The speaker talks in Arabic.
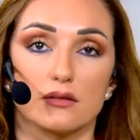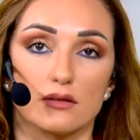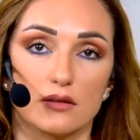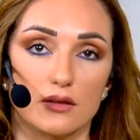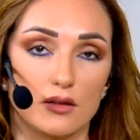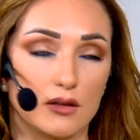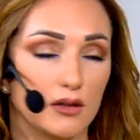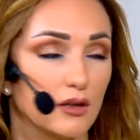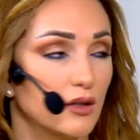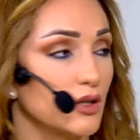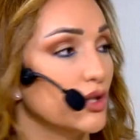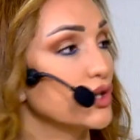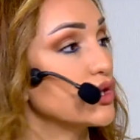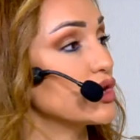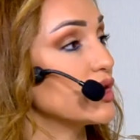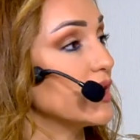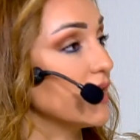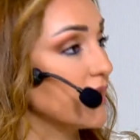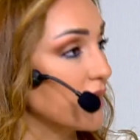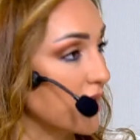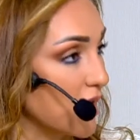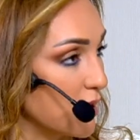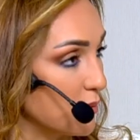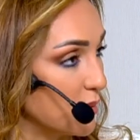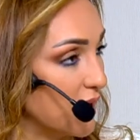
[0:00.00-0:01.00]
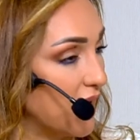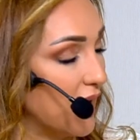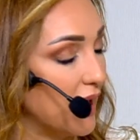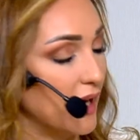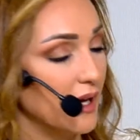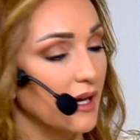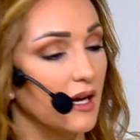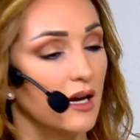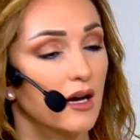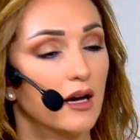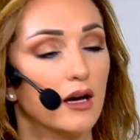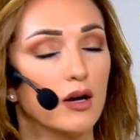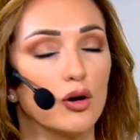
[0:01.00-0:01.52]
آه، شريكها
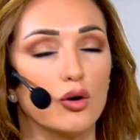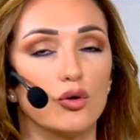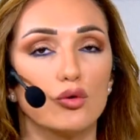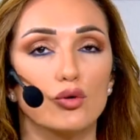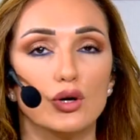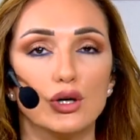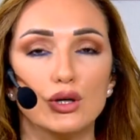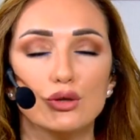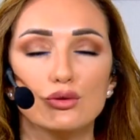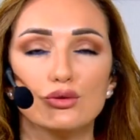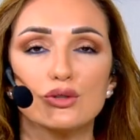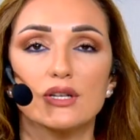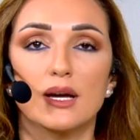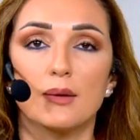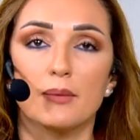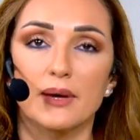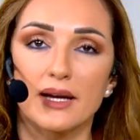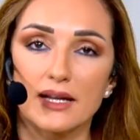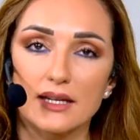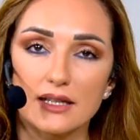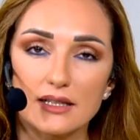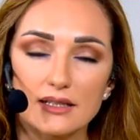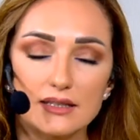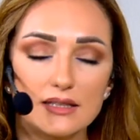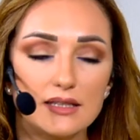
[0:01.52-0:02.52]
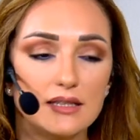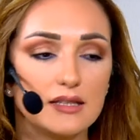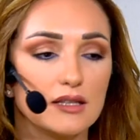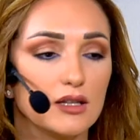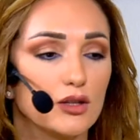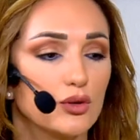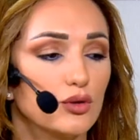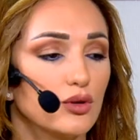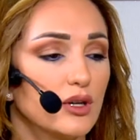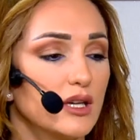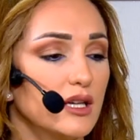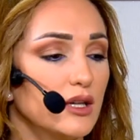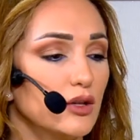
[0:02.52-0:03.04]
بالحياة وحلو كمان كتير
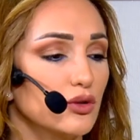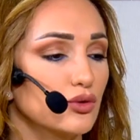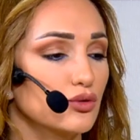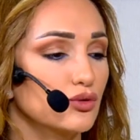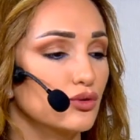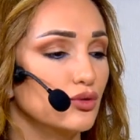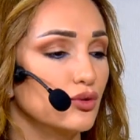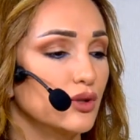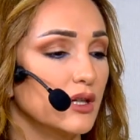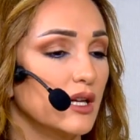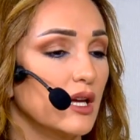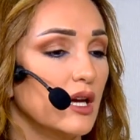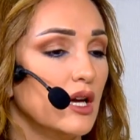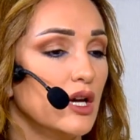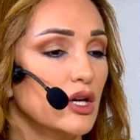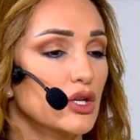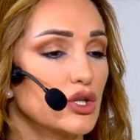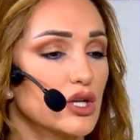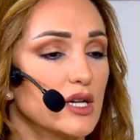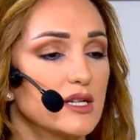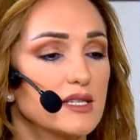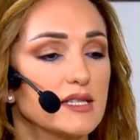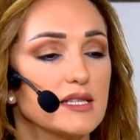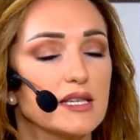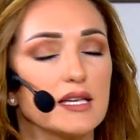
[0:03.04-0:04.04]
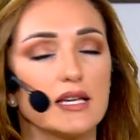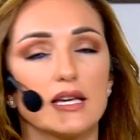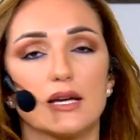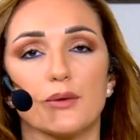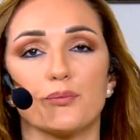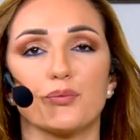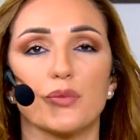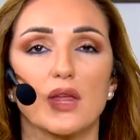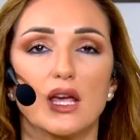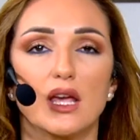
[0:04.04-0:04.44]
إنه هي تكون شخصية